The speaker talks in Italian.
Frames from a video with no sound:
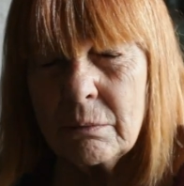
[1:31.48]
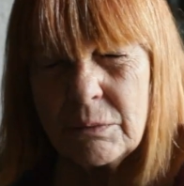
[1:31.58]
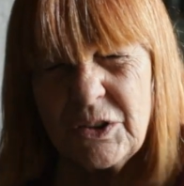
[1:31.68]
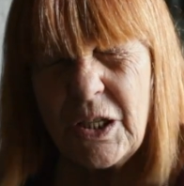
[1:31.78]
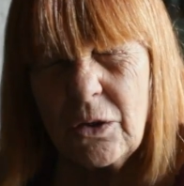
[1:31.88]

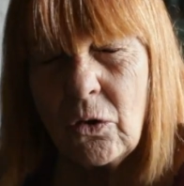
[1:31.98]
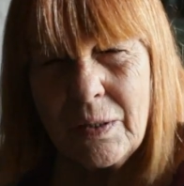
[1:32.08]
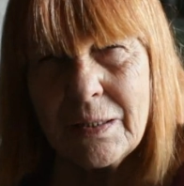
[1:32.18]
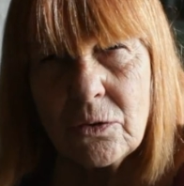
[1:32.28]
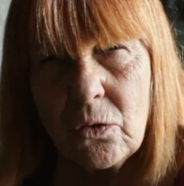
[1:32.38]
cioè, con
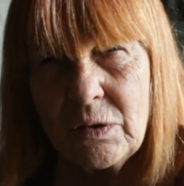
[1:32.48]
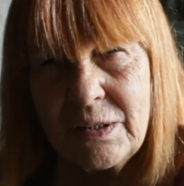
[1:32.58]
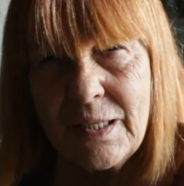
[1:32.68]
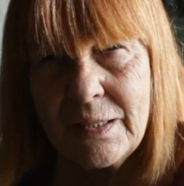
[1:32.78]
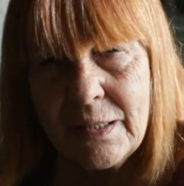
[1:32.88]
la
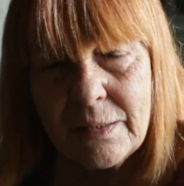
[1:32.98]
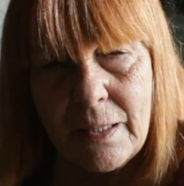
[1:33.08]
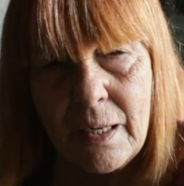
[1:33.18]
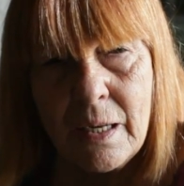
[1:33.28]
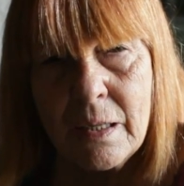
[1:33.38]

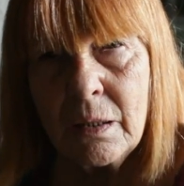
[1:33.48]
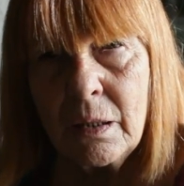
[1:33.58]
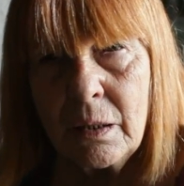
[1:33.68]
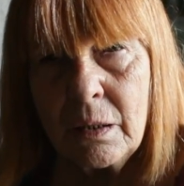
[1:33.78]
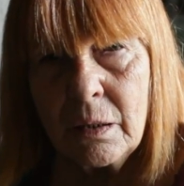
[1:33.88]
solidarietà
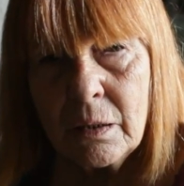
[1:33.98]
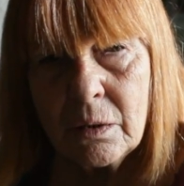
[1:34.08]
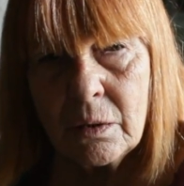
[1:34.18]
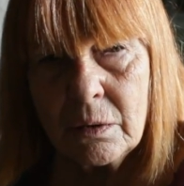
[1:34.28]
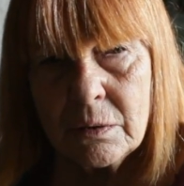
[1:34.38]

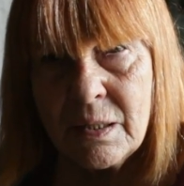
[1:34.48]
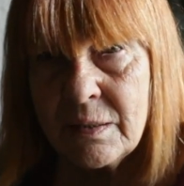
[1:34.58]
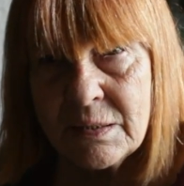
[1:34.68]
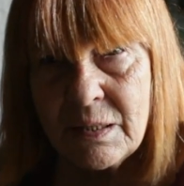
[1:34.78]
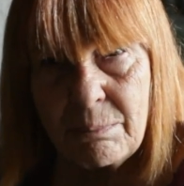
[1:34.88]

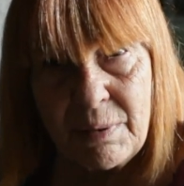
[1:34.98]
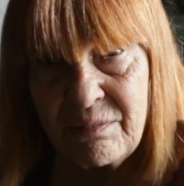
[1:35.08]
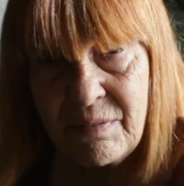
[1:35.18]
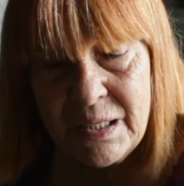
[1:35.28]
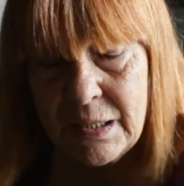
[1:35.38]
senza
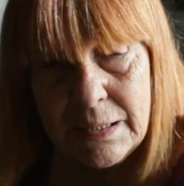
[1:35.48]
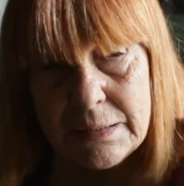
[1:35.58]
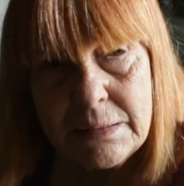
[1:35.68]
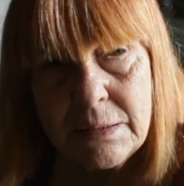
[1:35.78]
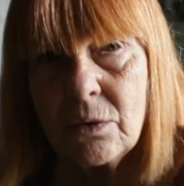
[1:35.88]

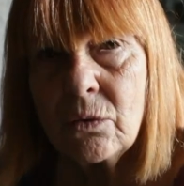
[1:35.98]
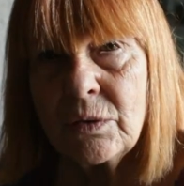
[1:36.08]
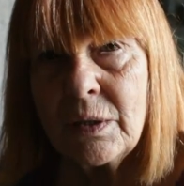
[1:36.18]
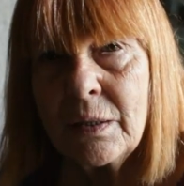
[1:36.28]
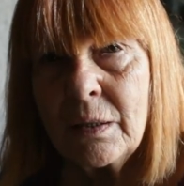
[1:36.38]

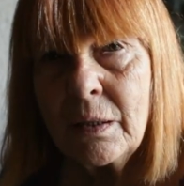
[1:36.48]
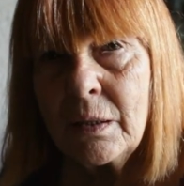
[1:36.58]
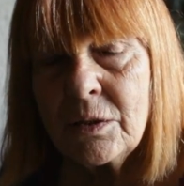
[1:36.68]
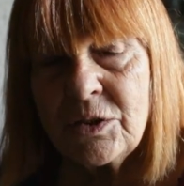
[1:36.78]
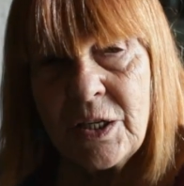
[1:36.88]
prevaricazione.
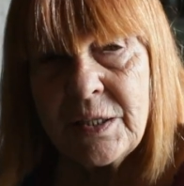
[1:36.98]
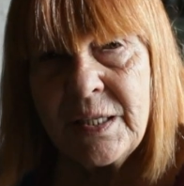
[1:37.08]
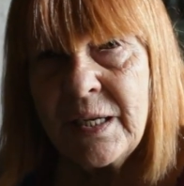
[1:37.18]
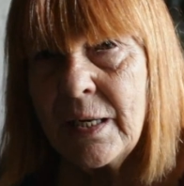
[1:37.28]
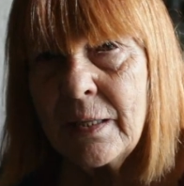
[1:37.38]
Cioè
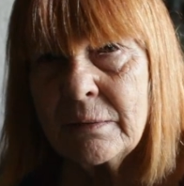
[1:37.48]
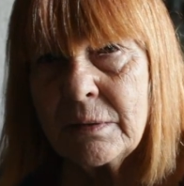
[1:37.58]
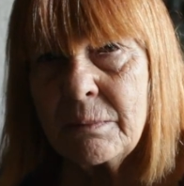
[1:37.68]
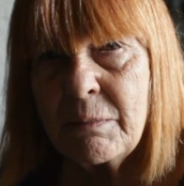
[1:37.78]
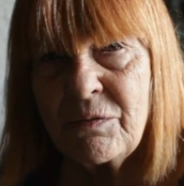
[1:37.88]
chi è
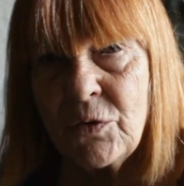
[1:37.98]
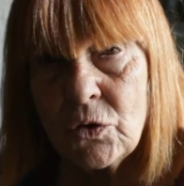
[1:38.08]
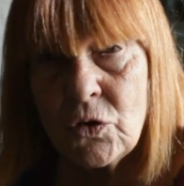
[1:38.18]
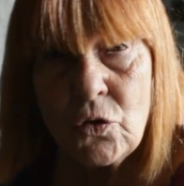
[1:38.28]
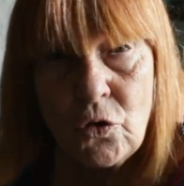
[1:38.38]

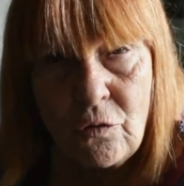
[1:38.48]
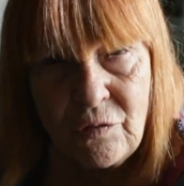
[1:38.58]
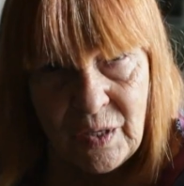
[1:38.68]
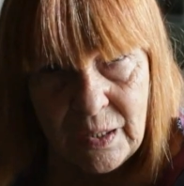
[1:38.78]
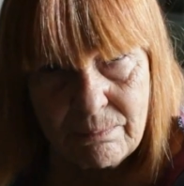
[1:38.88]
antimafioso
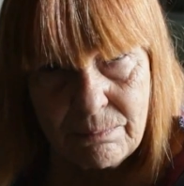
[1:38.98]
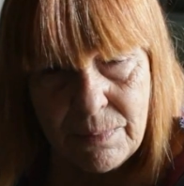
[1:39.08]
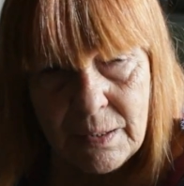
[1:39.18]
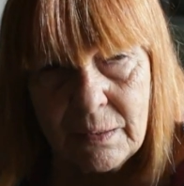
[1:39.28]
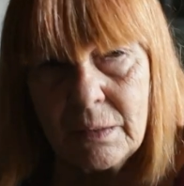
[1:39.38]

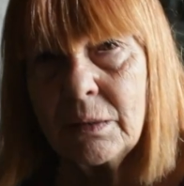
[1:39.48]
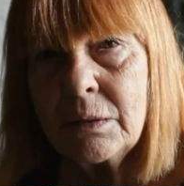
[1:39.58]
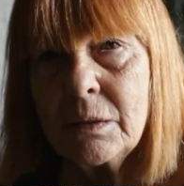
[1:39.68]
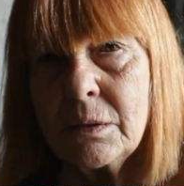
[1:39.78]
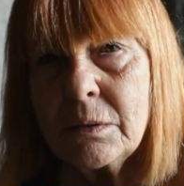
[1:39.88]
dovrebbe
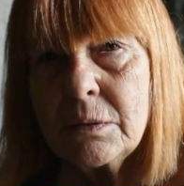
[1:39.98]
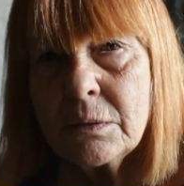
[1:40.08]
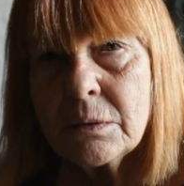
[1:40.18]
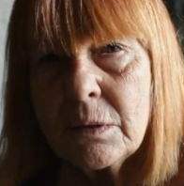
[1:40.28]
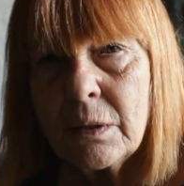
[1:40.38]

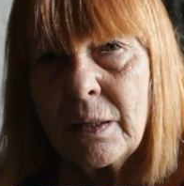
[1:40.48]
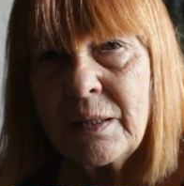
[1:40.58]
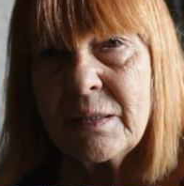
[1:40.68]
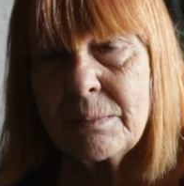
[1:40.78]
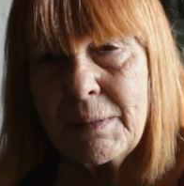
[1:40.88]

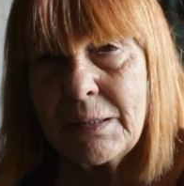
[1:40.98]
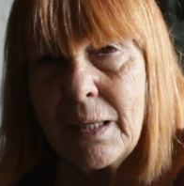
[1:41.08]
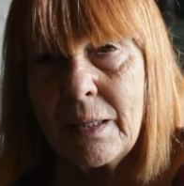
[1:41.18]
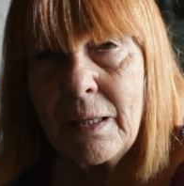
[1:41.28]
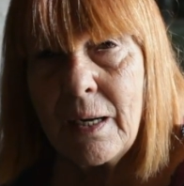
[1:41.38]

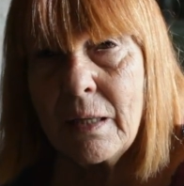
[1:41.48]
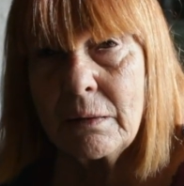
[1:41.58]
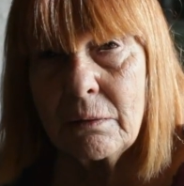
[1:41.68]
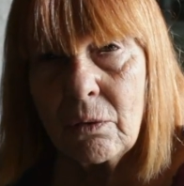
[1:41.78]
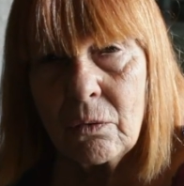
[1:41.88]
rispettare
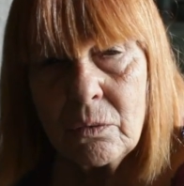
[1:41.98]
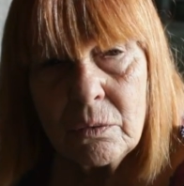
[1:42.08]
l'altro.